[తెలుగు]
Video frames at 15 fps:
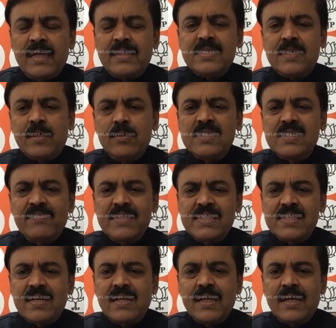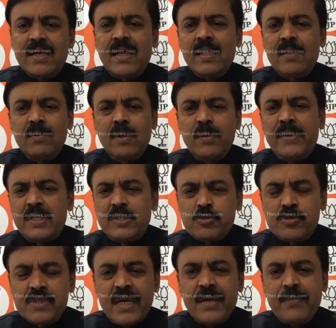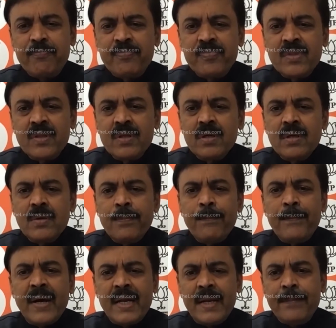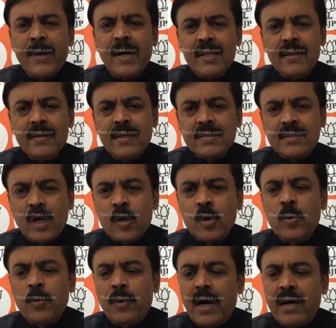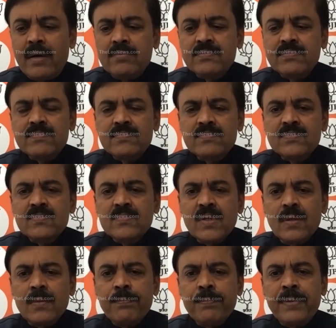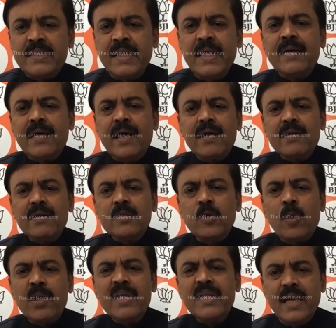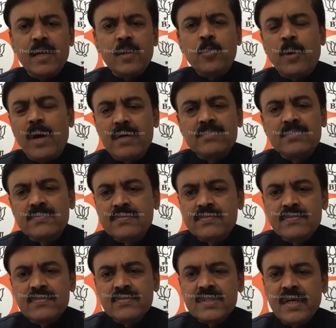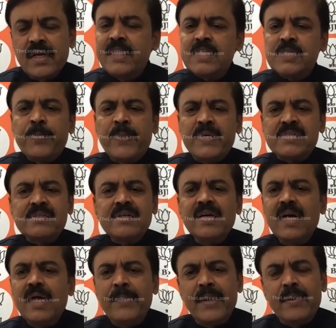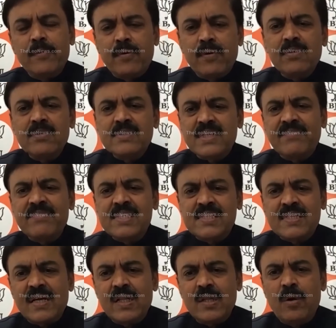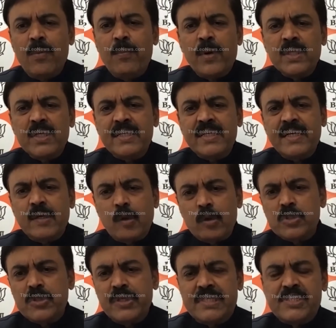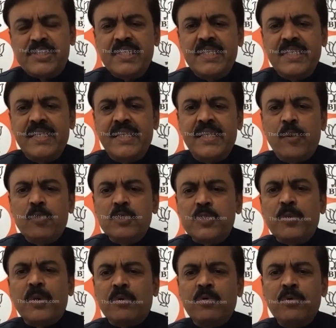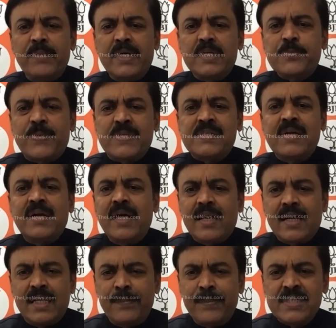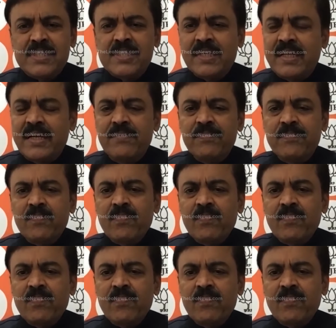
గత రెండు సంవత్సరాల కాలంలో మీరు చూస్తే పరిపాలన తక్కువ ప్రతీకార ధోరణి ఎక్కువ ఇది స్పష్టంగా మీకు రెండు సంవత్సరాల్లో మొదటి రోజు నుంచి ఈ రోజు వరకు మీకు స్పష్టంగా కనిపించేది